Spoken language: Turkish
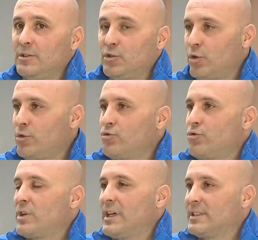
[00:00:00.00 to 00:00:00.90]
skora da
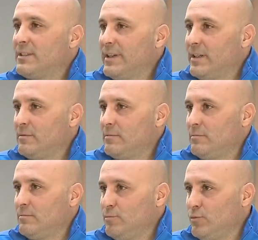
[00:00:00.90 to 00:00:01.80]
çok katkı veren
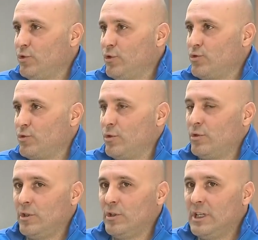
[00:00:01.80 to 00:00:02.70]
bir oyuncu.
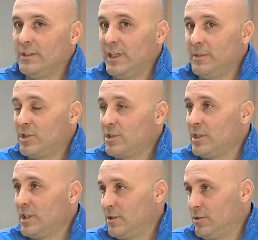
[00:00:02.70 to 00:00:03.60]
Antalya
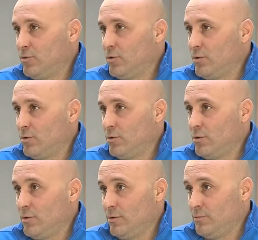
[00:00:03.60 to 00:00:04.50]
maçında attığı
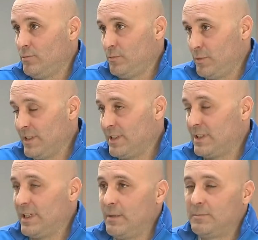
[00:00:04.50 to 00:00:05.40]

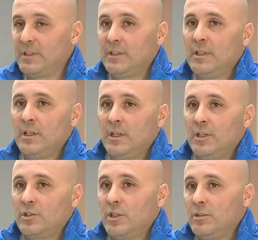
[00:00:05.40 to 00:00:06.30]
asistle yaptığı
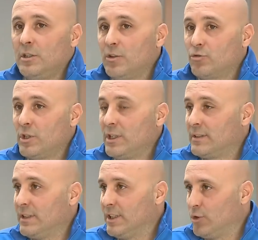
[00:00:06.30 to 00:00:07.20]
işte daha sonra
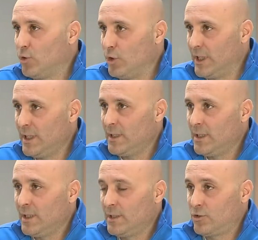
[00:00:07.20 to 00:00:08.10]
attığı iki golle
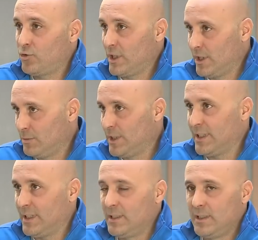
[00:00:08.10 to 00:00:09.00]
skor anlamında
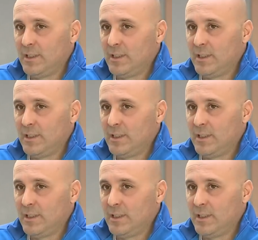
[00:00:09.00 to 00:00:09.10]
da